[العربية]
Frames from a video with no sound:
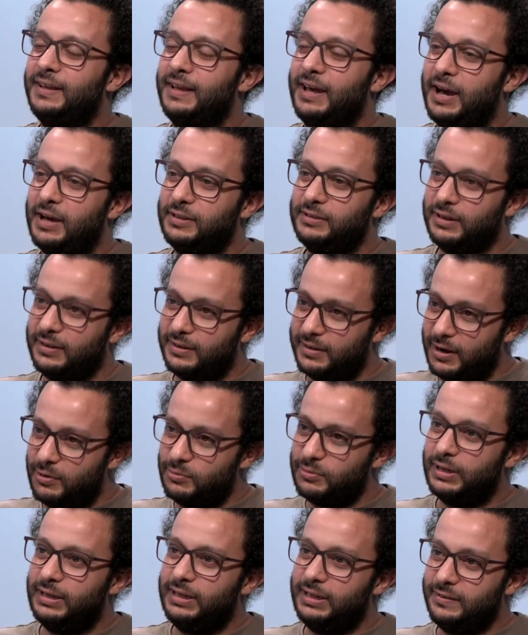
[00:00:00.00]
اخذنا القرار
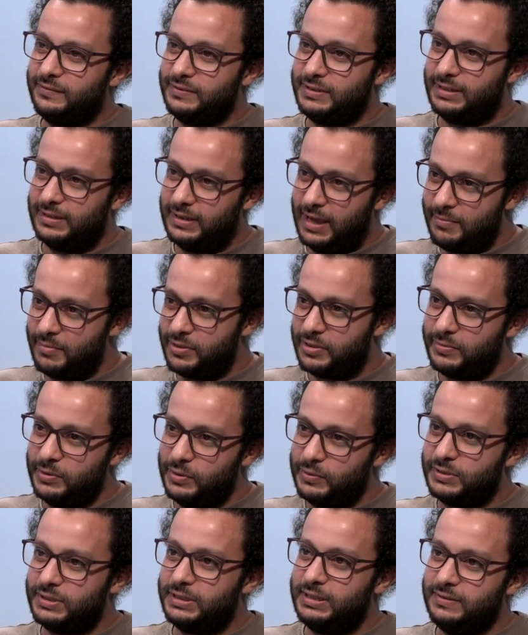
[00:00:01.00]
وضلينا في العام
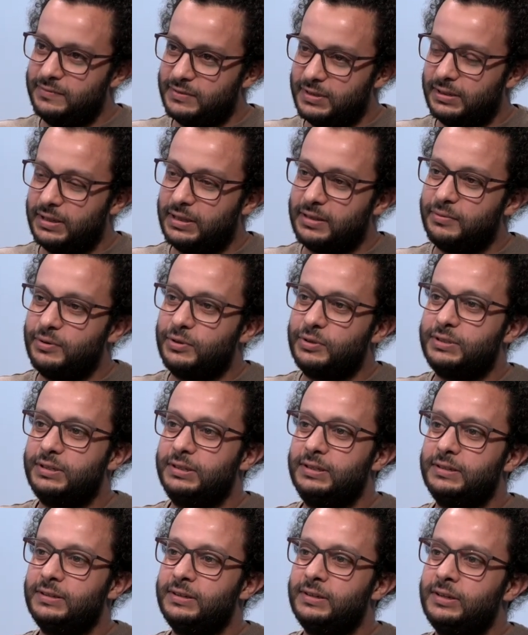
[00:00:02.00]
98 سنه
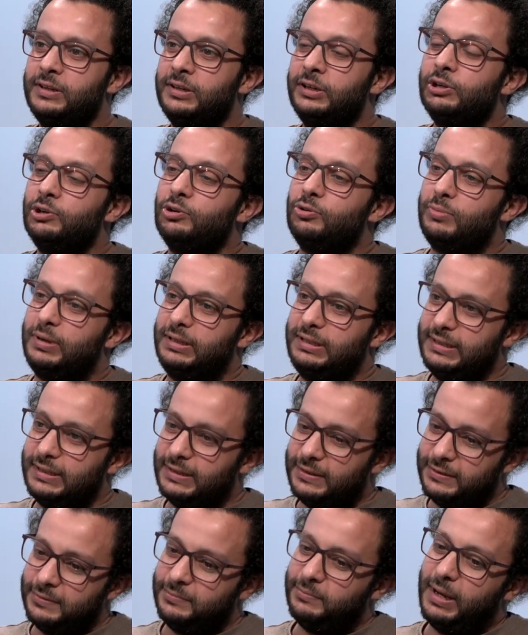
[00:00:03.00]
98
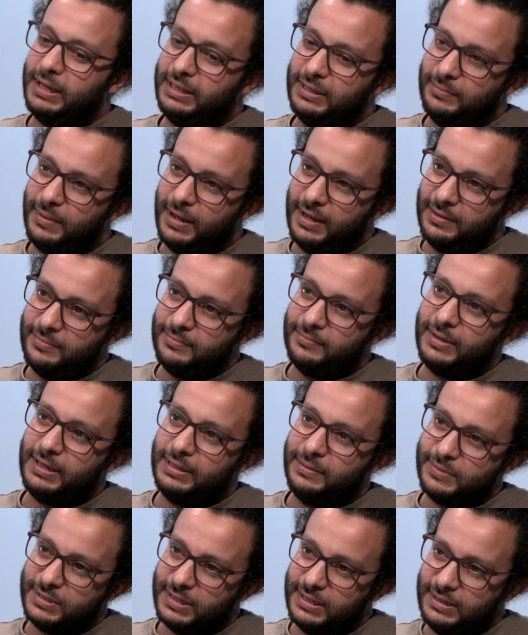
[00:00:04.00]
وبعديها بعد بعام
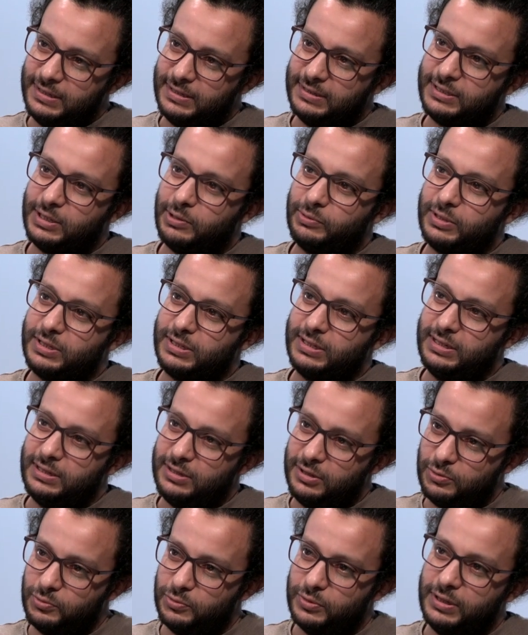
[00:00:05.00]
بعد بسنه 99
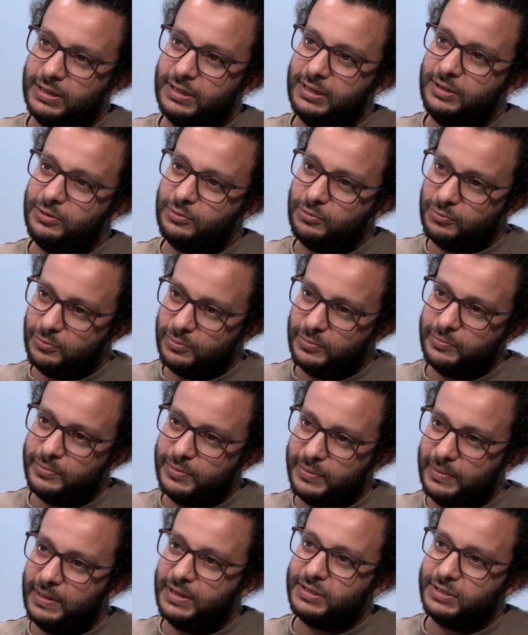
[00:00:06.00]
لحقونا اهلي
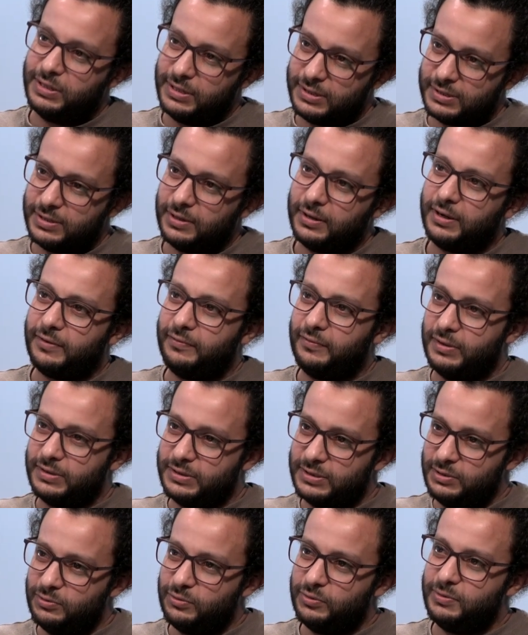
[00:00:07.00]
وبلشنا نستقر
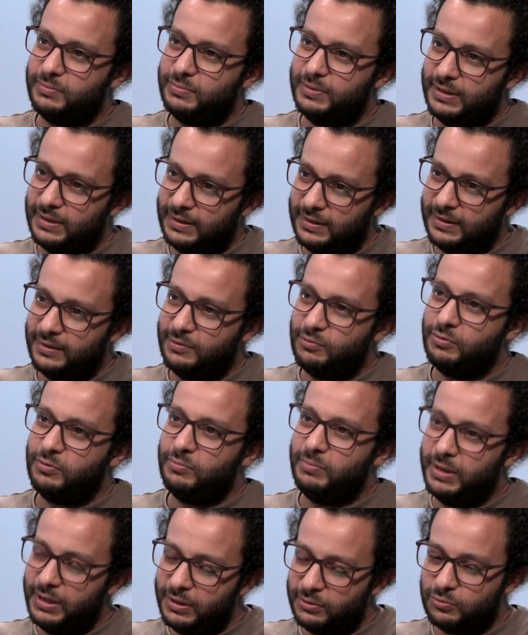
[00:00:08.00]
فلسطين ونبني اللي هو
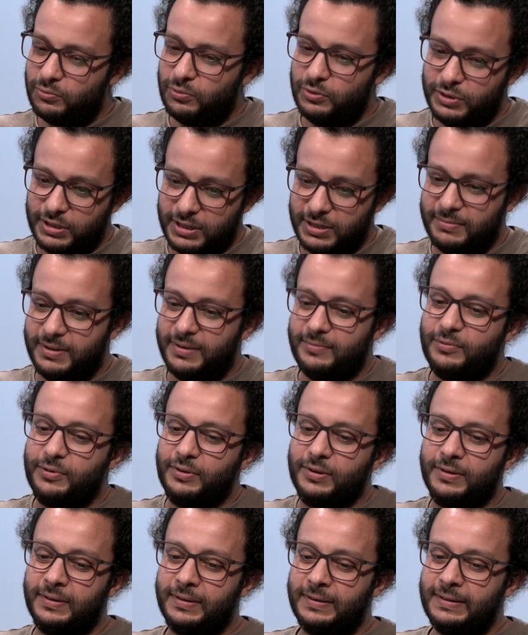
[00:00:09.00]
بيت وكل شيء تمام و...